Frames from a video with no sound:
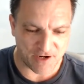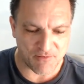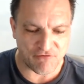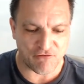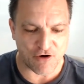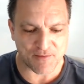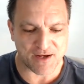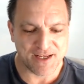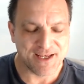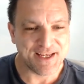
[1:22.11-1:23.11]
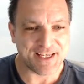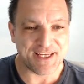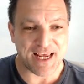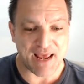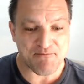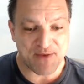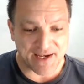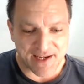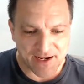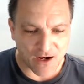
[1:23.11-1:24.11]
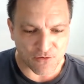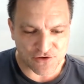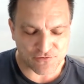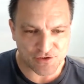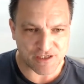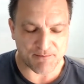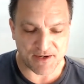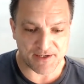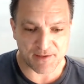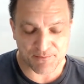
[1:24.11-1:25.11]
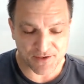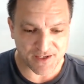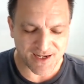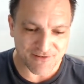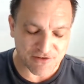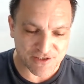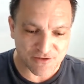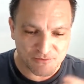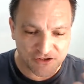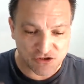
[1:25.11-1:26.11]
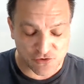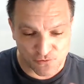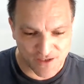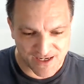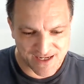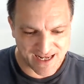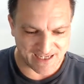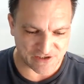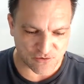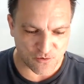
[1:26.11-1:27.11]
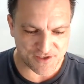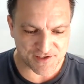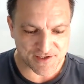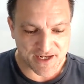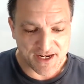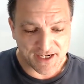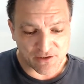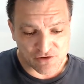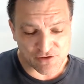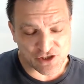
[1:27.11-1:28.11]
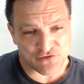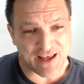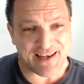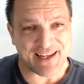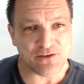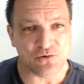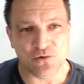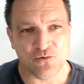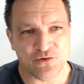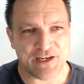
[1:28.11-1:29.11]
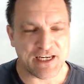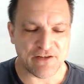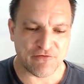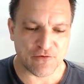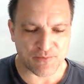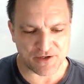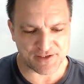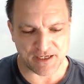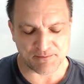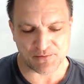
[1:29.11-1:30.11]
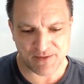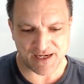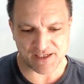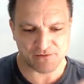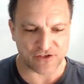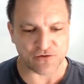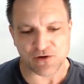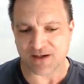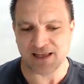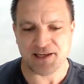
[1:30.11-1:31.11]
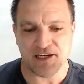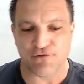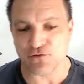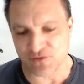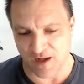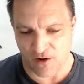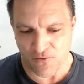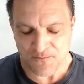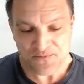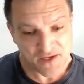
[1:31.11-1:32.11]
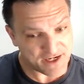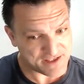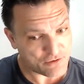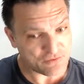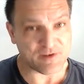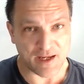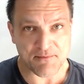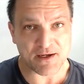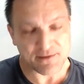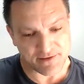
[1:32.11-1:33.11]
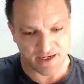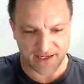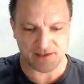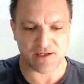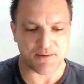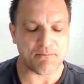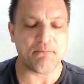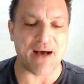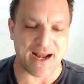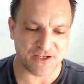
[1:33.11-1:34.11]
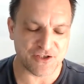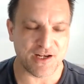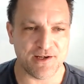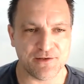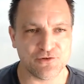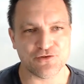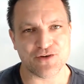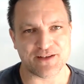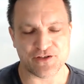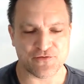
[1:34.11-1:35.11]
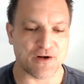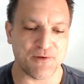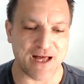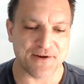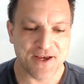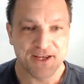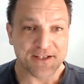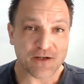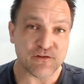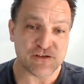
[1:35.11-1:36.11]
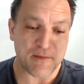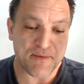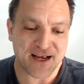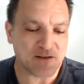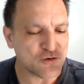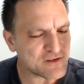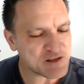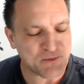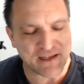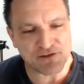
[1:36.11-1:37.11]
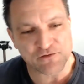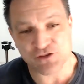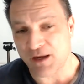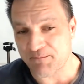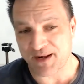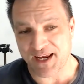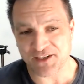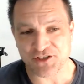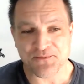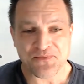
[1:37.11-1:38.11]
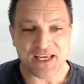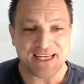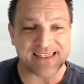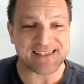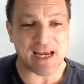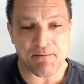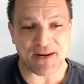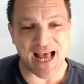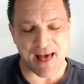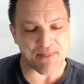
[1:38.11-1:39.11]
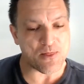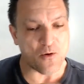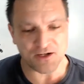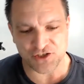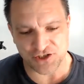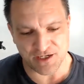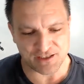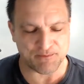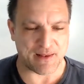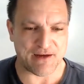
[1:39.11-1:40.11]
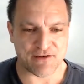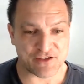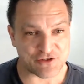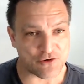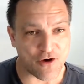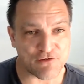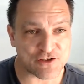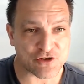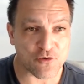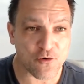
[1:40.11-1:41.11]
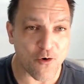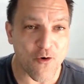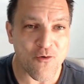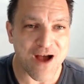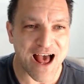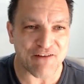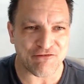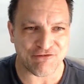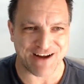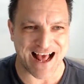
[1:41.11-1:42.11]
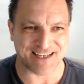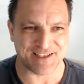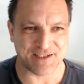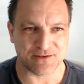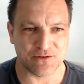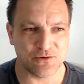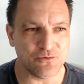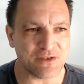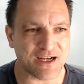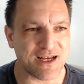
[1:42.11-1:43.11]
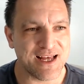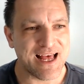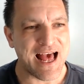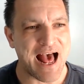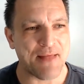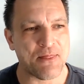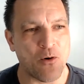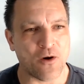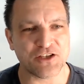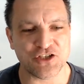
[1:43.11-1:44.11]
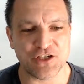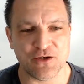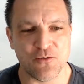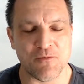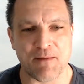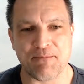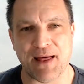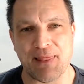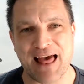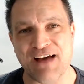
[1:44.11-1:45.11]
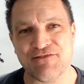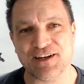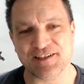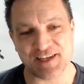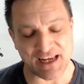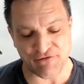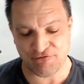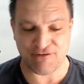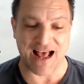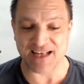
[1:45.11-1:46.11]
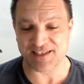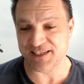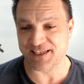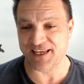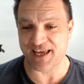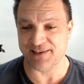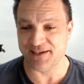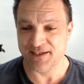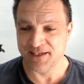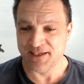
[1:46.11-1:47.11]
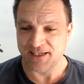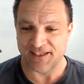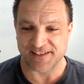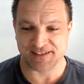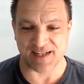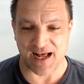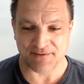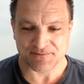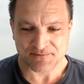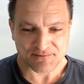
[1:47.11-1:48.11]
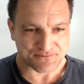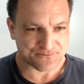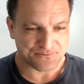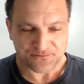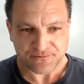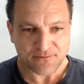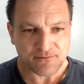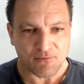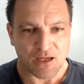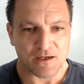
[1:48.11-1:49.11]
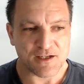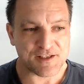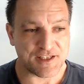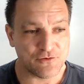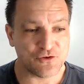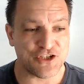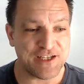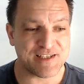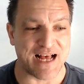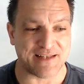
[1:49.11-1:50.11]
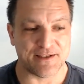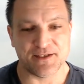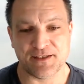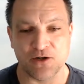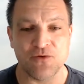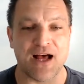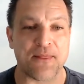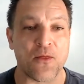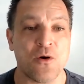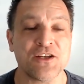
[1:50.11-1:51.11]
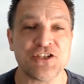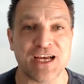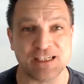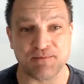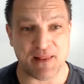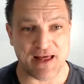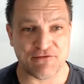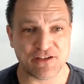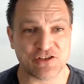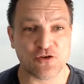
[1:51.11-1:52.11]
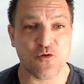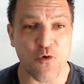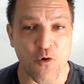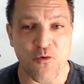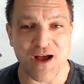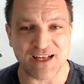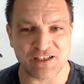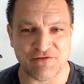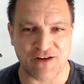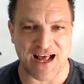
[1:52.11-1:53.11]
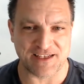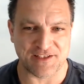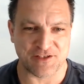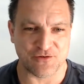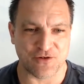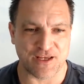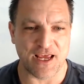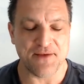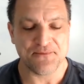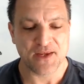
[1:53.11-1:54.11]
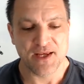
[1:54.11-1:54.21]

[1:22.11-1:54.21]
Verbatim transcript: É uma forma que é bem legal de você aprender, porque você não mistura as coisas. Então, se você estiver lendo um livro, por exemplo, beleza, você coloca lá livro tal, esse é o tema daquela parte ali do seu caderno de vocabulário. Então, você vai pegar todas as palavras que você aprende e sempre anote as palavras novas com a frase. Nunca anote uma palavra sem a frase que ela está uh, sendo utilizada. Então, anote as palavras com as frases, ok?